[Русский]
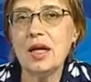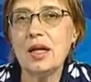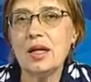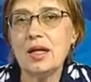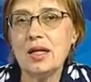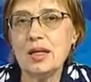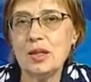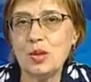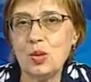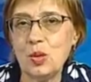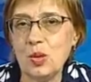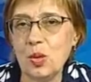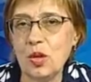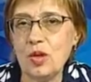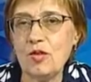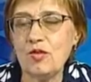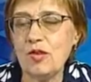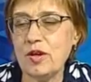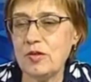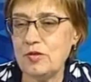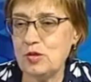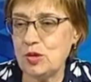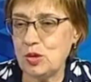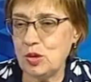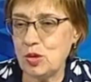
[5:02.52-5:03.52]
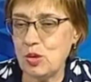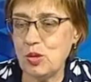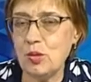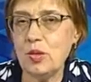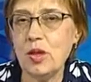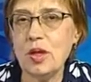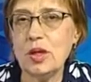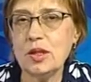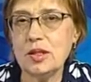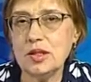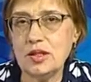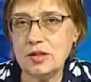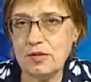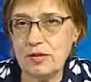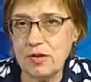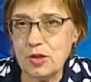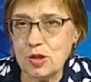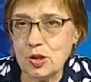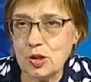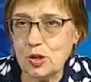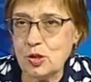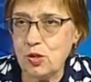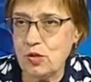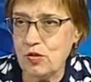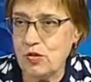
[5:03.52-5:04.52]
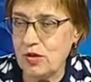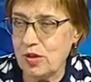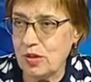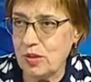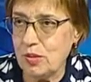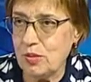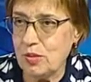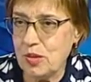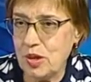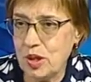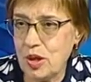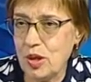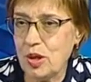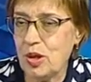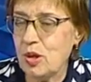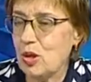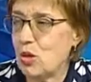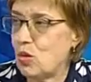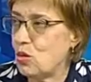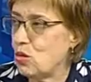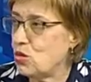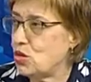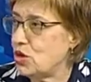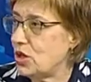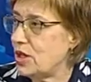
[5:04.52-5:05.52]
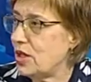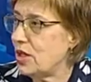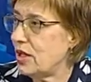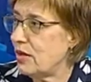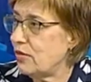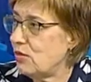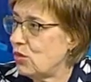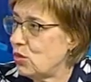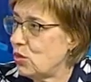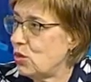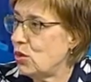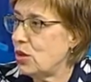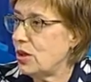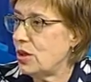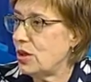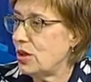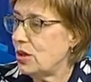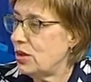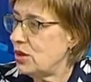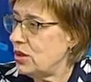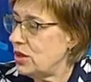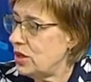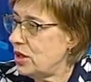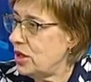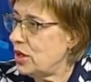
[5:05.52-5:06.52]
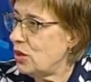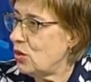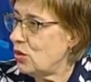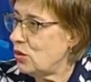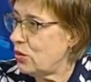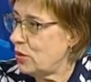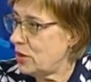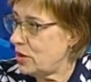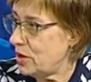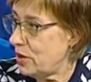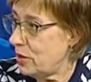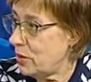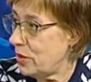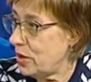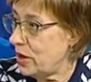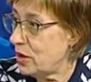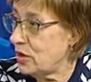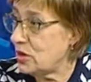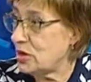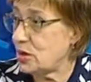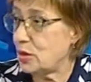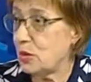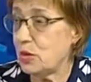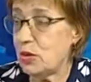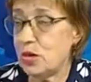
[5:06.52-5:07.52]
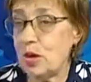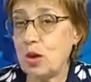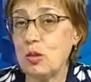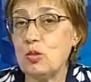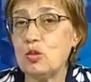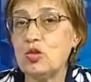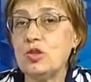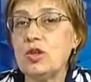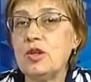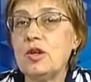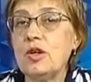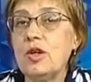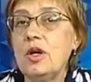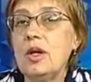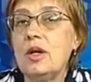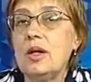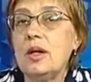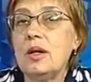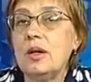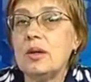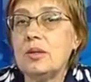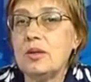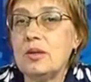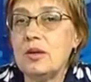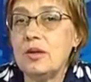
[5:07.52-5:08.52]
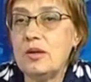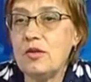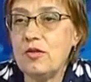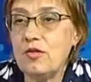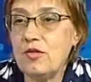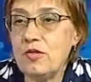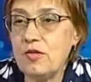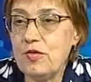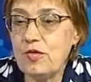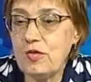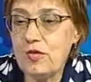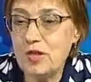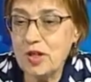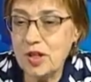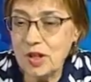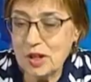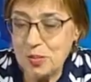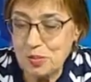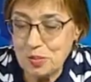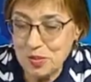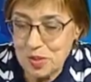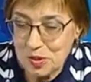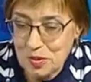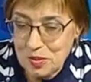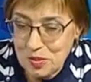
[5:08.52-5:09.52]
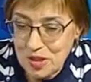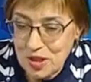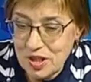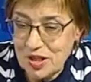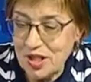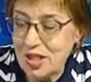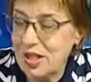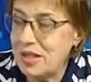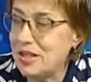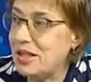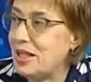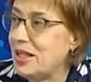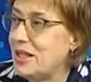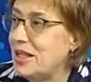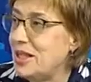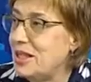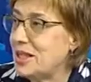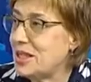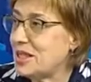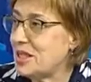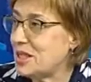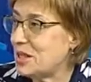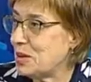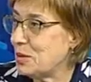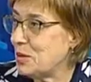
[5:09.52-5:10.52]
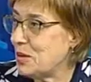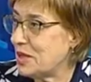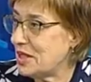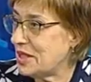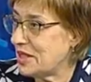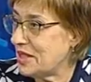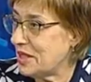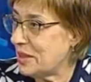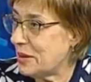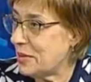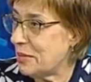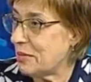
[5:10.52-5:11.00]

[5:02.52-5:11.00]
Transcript: которые во всем цивилизованном мире уже давно не употребляются, потому что в их применении нет смысла.